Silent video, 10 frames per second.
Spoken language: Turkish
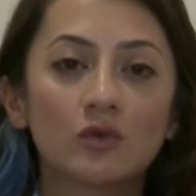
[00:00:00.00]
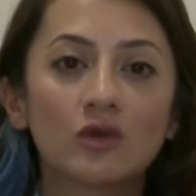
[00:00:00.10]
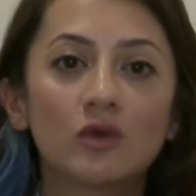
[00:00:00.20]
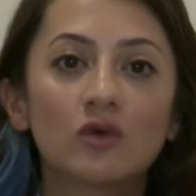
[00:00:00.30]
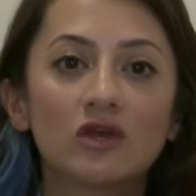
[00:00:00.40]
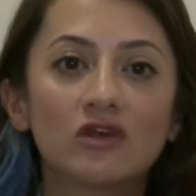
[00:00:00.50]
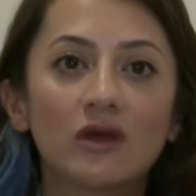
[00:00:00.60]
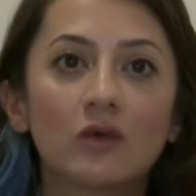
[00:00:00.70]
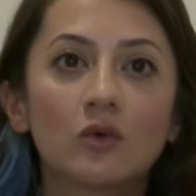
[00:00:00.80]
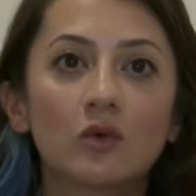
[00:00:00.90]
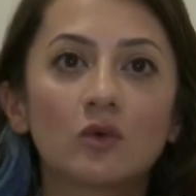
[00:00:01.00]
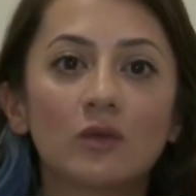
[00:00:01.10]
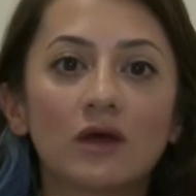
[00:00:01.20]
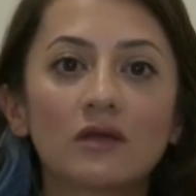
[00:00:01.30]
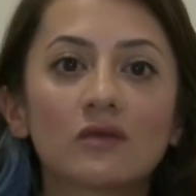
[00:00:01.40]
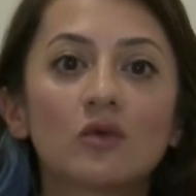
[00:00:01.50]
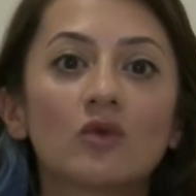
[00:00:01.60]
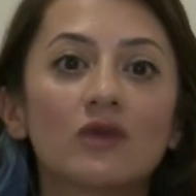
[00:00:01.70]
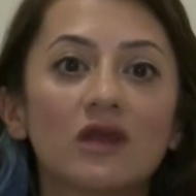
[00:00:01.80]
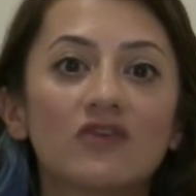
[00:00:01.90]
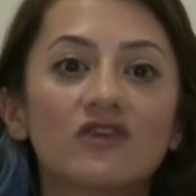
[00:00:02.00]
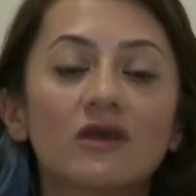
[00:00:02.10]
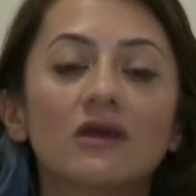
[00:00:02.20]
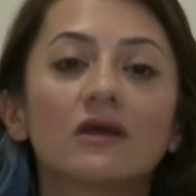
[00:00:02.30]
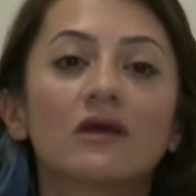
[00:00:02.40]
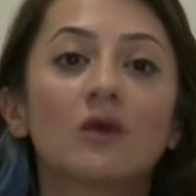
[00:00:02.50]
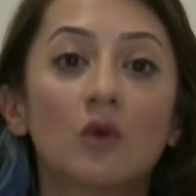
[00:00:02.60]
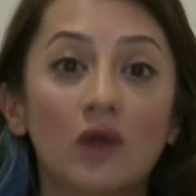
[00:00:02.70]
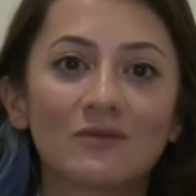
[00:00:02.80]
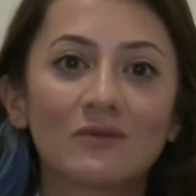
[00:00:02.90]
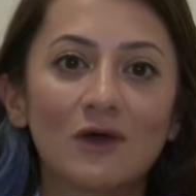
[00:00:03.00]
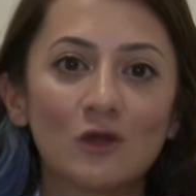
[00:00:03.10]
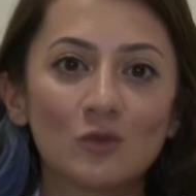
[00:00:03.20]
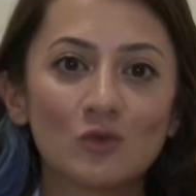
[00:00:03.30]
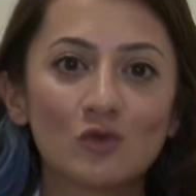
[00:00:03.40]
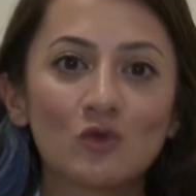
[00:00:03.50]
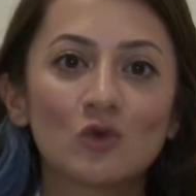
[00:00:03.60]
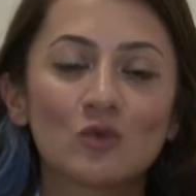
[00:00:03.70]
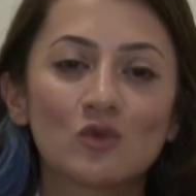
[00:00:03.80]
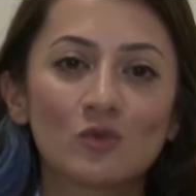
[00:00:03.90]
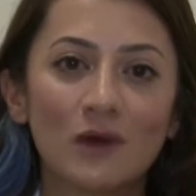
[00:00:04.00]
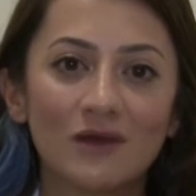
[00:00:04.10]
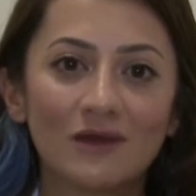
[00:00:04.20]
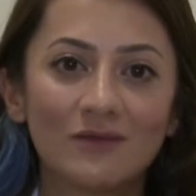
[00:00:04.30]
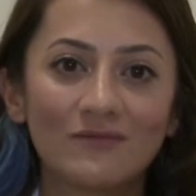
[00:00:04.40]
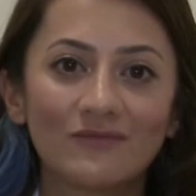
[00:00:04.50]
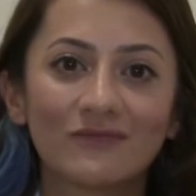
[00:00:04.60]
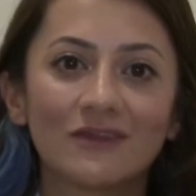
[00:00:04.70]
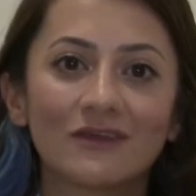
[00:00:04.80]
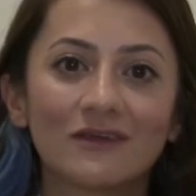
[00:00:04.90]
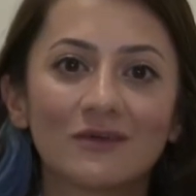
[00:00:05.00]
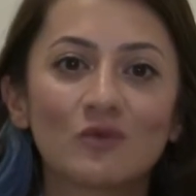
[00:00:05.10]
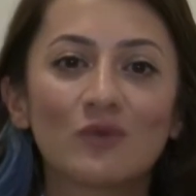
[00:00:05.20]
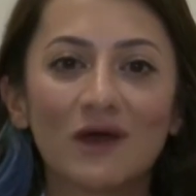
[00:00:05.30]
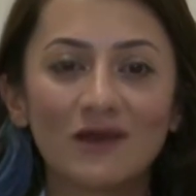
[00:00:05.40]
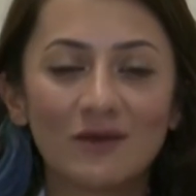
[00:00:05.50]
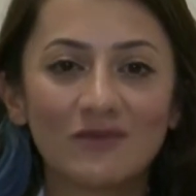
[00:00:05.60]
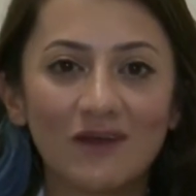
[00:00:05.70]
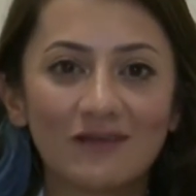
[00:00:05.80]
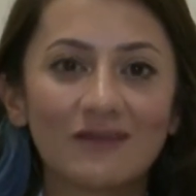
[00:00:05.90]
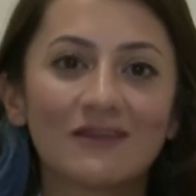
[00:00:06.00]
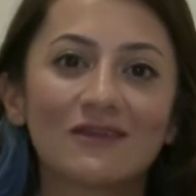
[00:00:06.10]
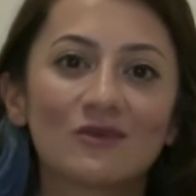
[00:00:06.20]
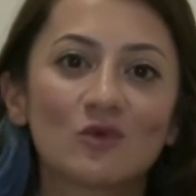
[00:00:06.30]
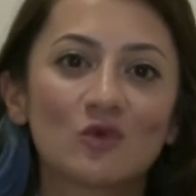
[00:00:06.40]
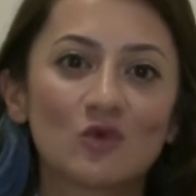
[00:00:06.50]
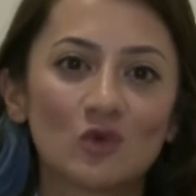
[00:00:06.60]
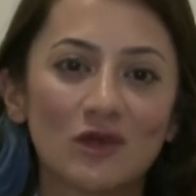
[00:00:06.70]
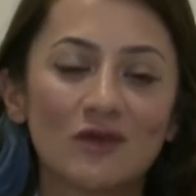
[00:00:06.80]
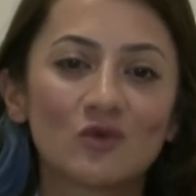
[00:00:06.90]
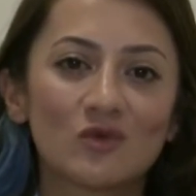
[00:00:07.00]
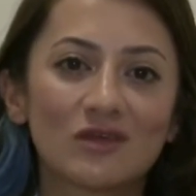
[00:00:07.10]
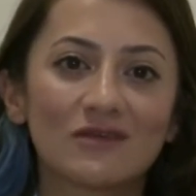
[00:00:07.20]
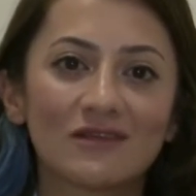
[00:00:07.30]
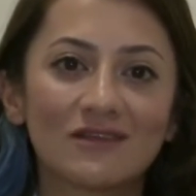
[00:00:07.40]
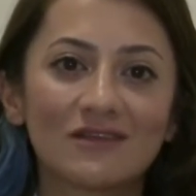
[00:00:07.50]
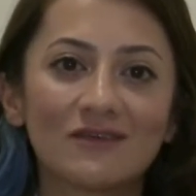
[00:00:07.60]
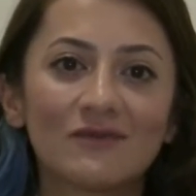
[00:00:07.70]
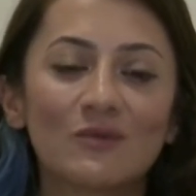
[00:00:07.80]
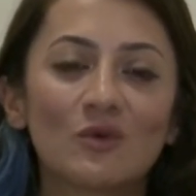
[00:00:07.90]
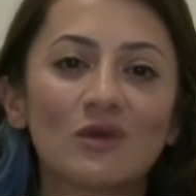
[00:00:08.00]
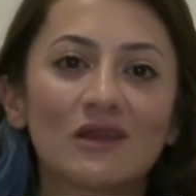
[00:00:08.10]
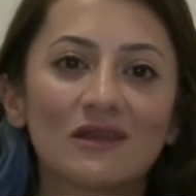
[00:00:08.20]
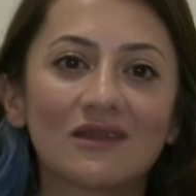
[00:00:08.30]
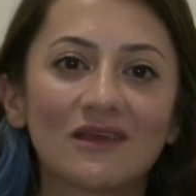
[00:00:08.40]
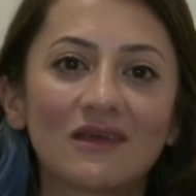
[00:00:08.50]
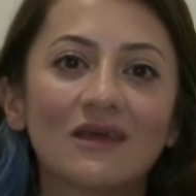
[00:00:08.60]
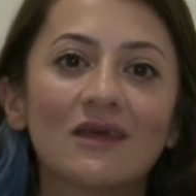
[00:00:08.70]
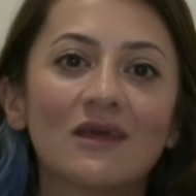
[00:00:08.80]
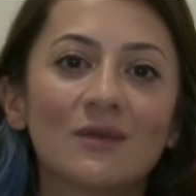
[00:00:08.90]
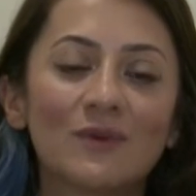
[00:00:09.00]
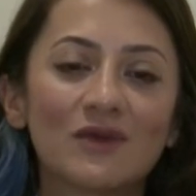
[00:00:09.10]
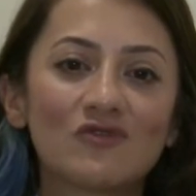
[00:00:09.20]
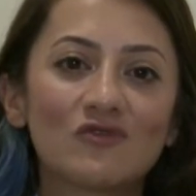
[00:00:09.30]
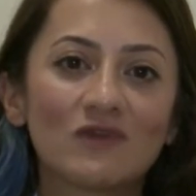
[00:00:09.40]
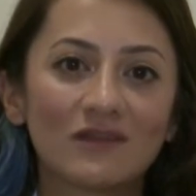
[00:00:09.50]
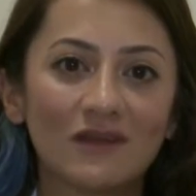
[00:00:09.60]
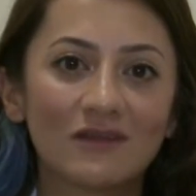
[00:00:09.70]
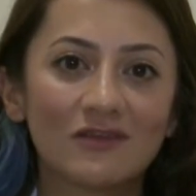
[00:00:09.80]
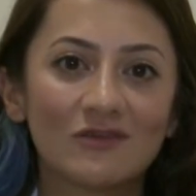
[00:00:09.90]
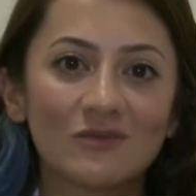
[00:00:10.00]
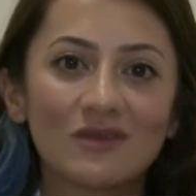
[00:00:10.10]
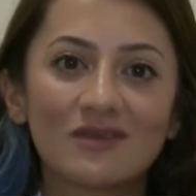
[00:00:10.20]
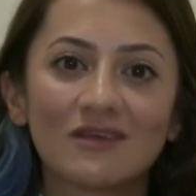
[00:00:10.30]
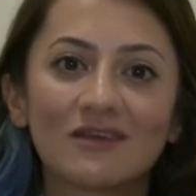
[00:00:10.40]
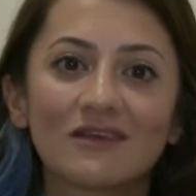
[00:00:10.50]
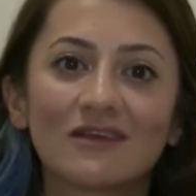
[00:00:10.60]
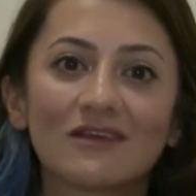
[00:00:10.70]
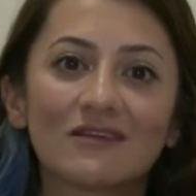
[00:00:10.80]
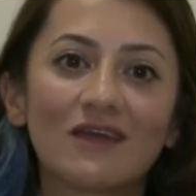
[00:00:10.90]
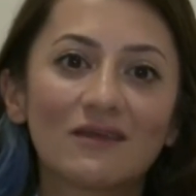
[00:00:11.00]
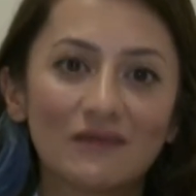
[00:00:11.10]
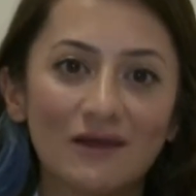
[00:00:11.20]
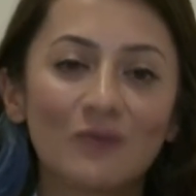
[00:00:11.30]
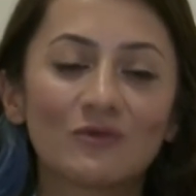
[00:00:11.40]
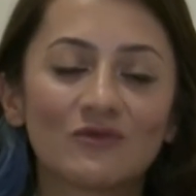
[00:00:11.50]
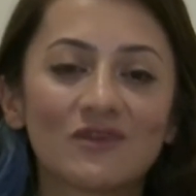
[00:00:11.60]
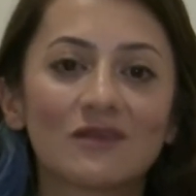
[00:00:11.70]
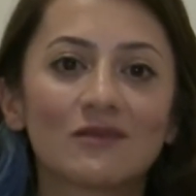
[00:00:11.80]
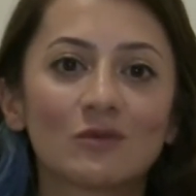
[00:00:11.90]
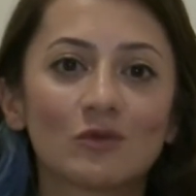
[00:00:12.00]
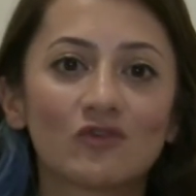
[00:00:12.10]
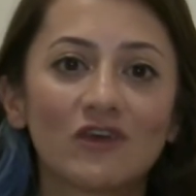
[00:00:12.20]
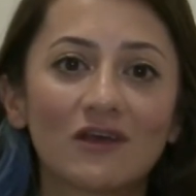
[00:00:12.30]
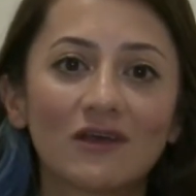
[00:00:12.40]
koruyucu krem kullanılmasının olduğunu altını çizdi. Malumunuz önümüz bayram. Ee, bu bayram tatili de 9 güne uzatıldı ve böylelikle e, pek çok vatandaşımız e, tatil yapma fırsatı bulacak.